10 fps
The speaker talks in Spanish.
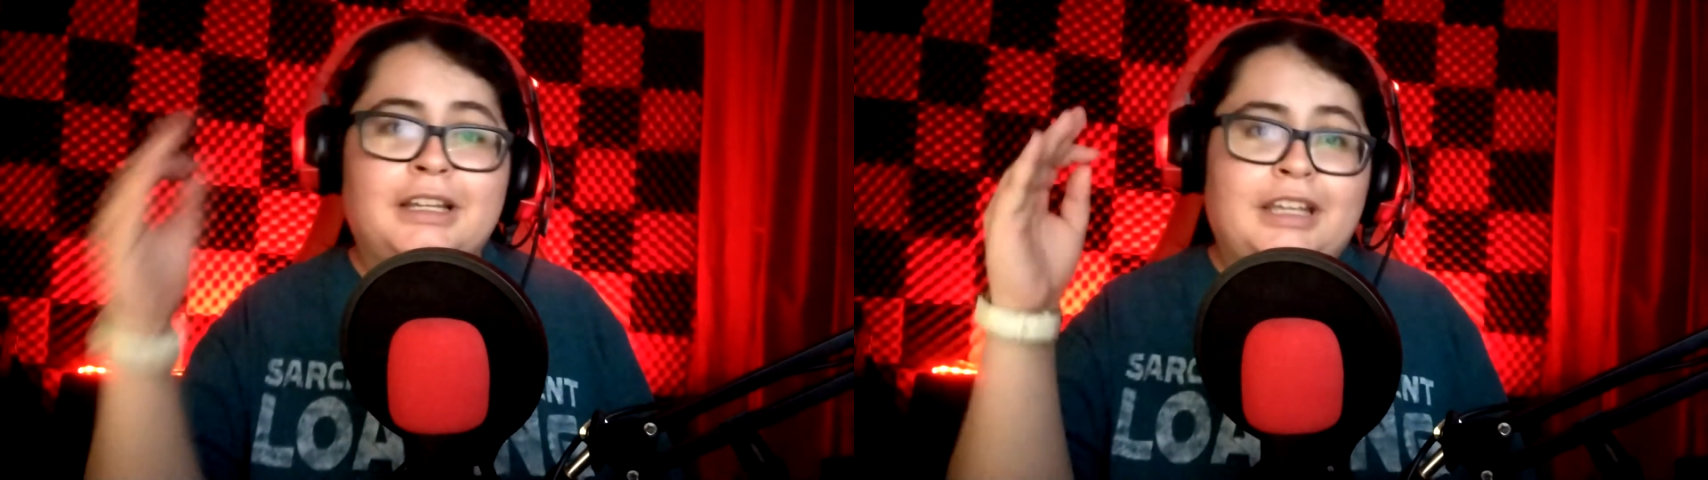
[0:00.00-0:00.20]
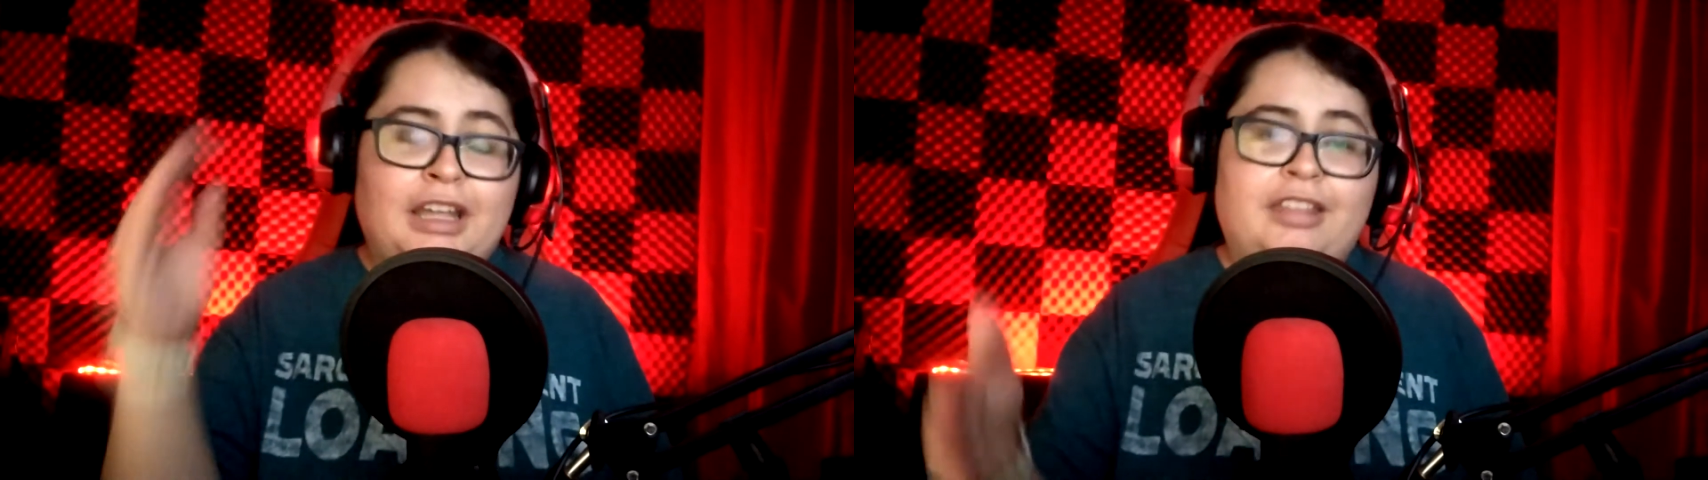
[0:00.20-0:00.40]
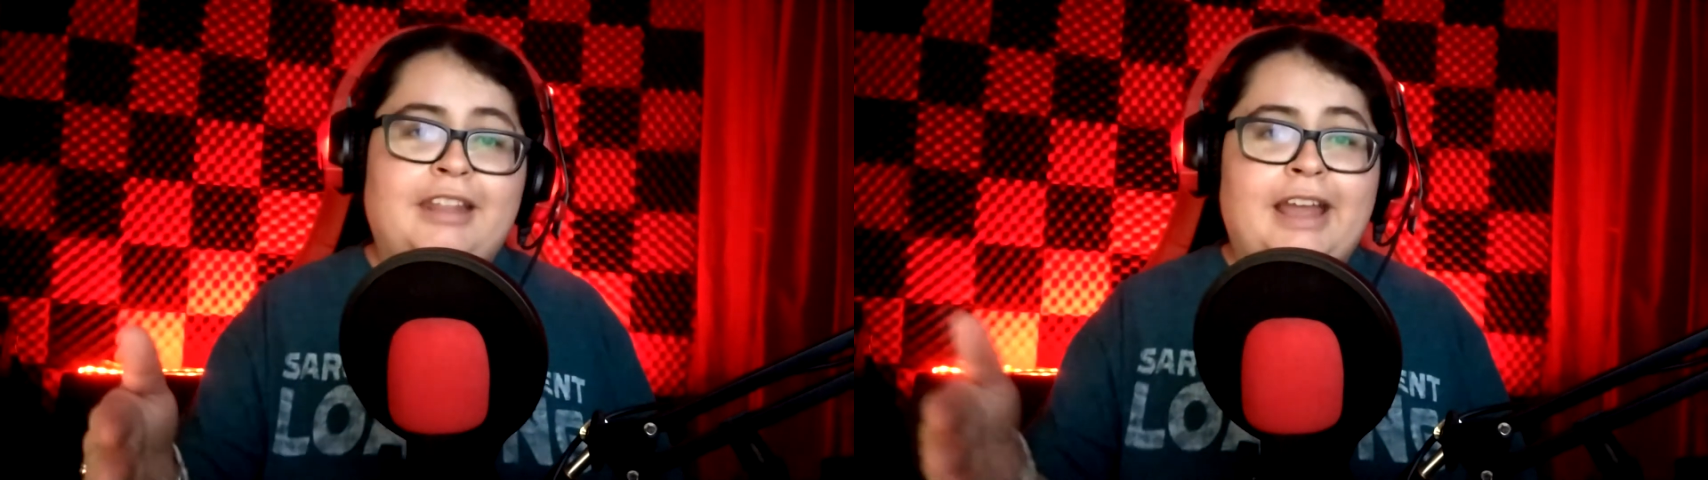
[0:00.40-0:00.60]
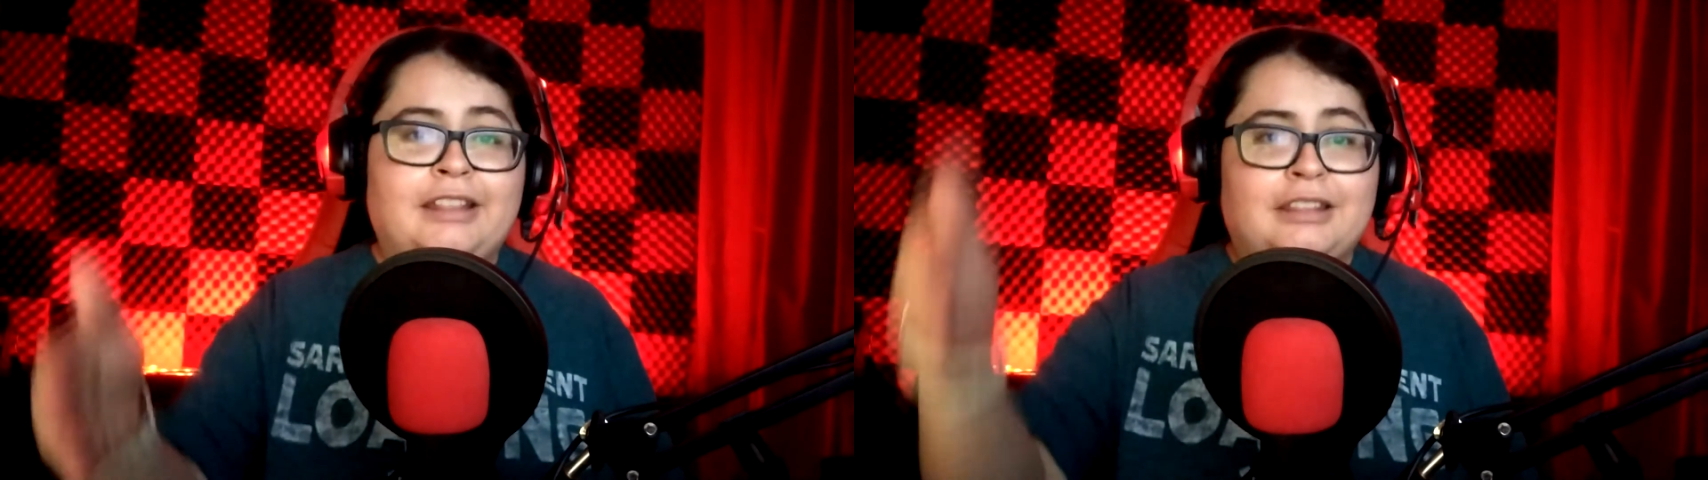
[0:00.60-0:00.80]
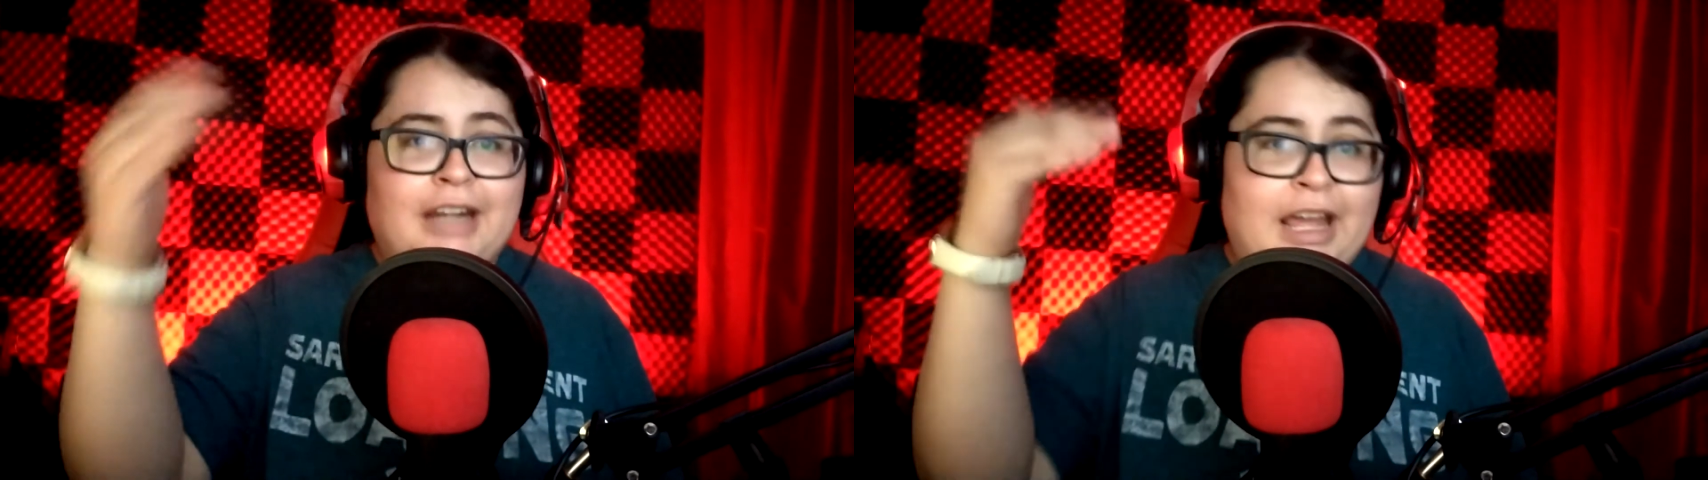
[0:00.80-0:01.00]
que está
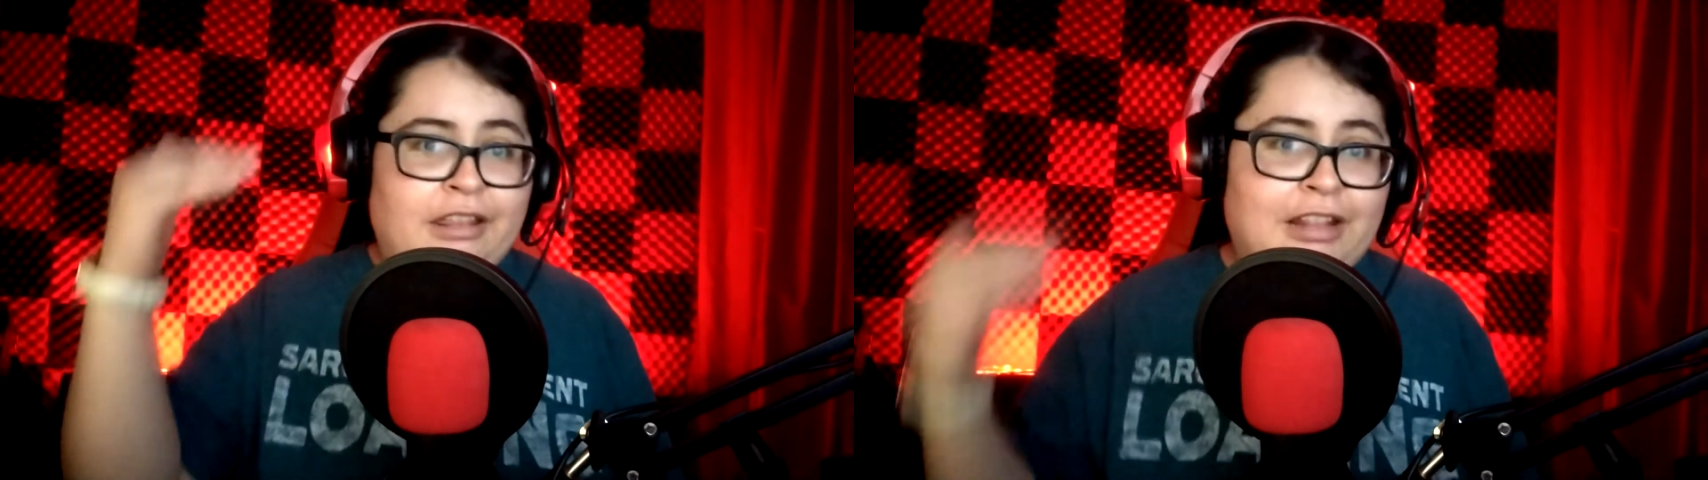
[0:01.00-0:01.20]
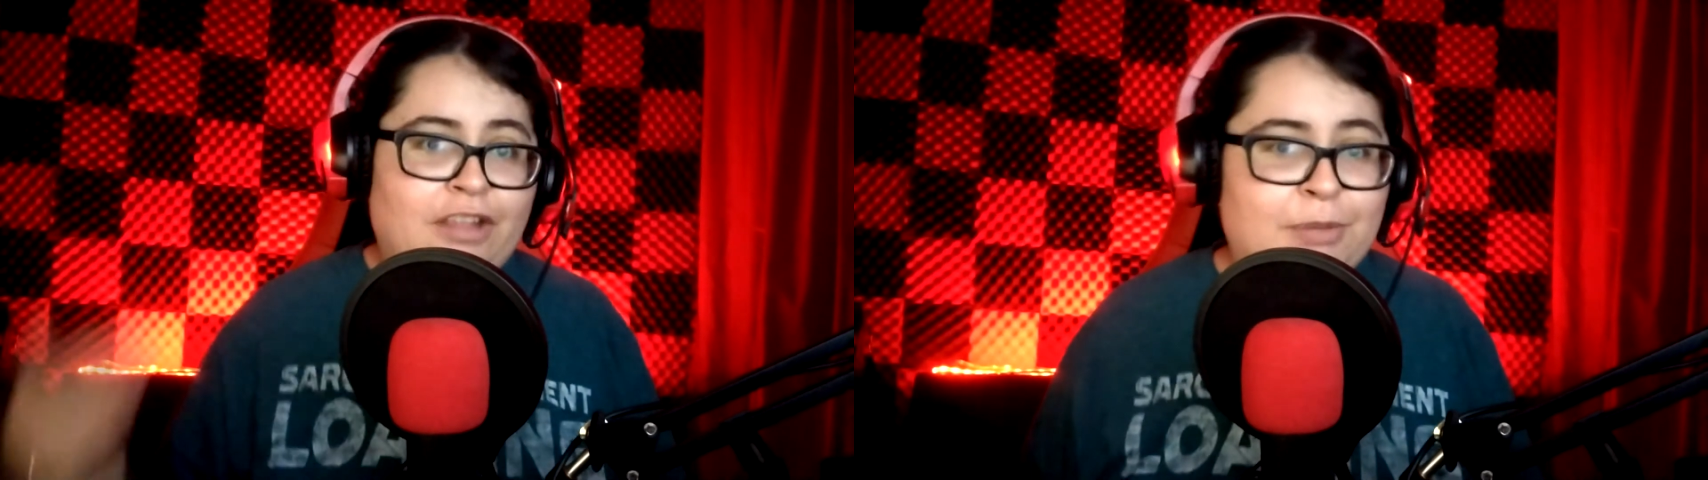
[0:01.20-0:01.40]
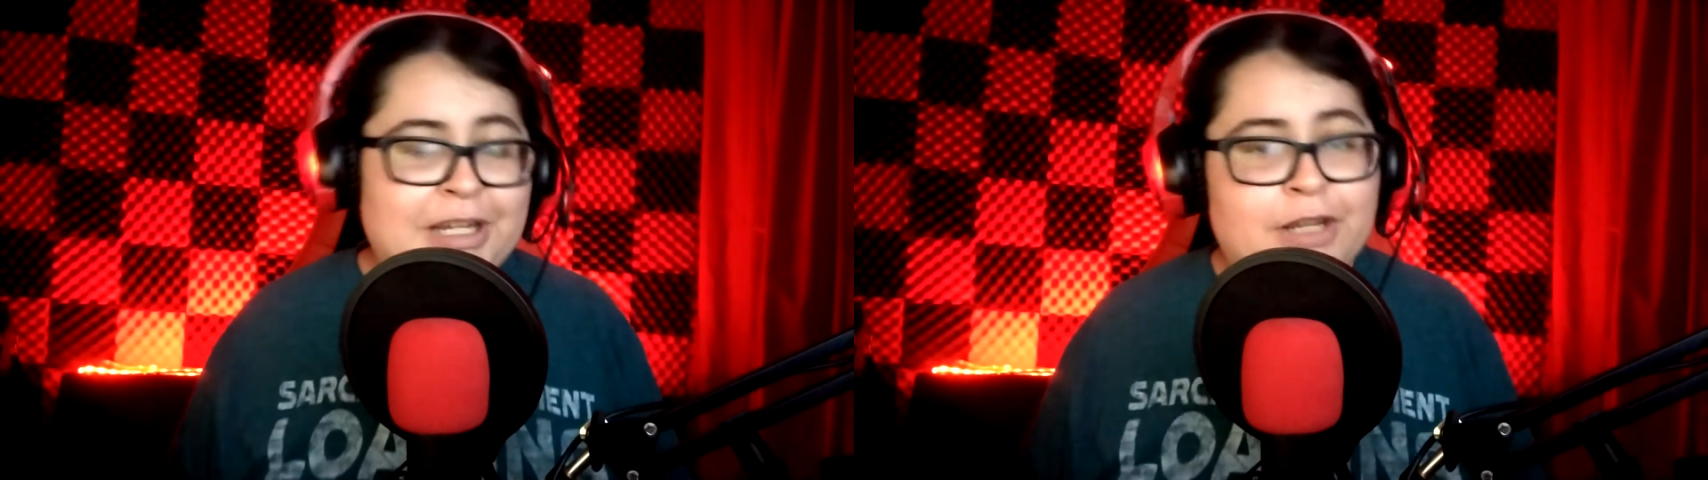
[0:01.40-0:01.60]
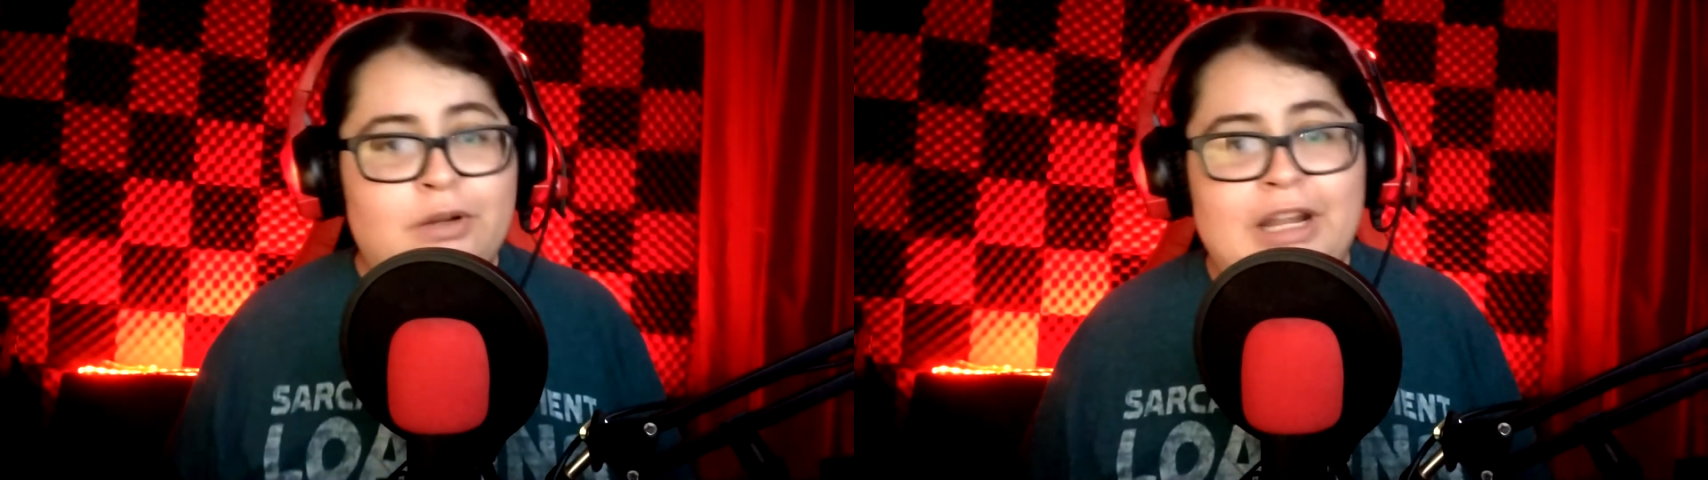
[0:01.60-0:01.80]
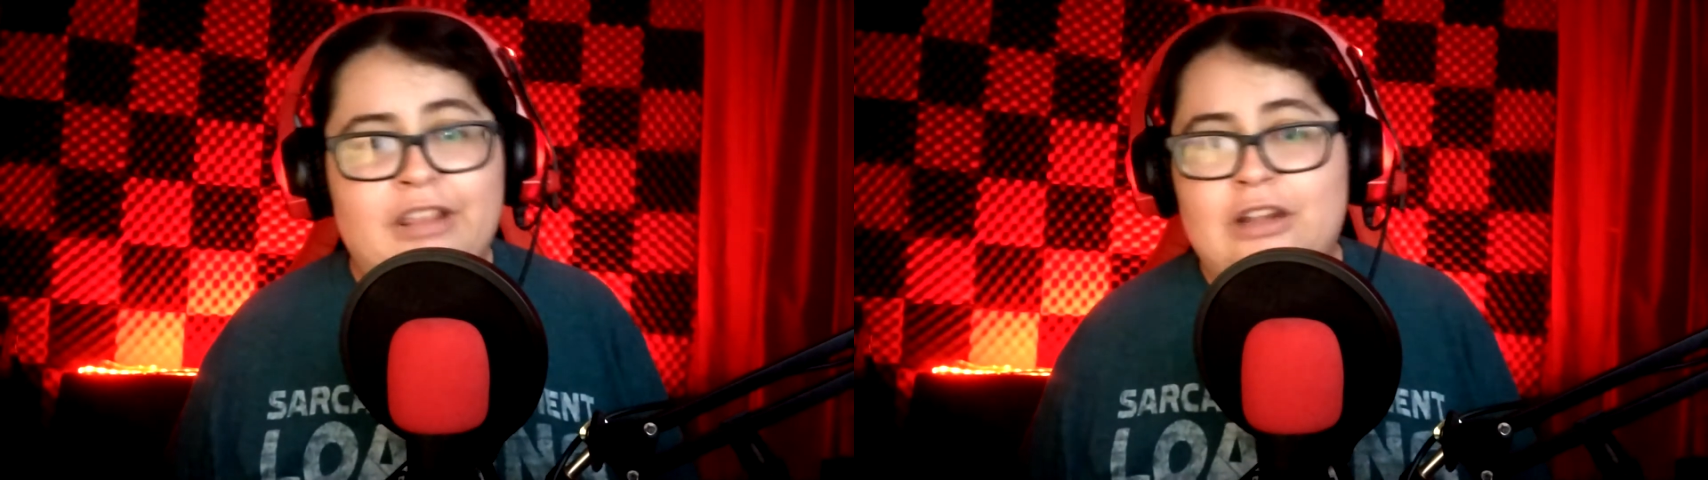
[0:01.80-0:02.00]
tras las películas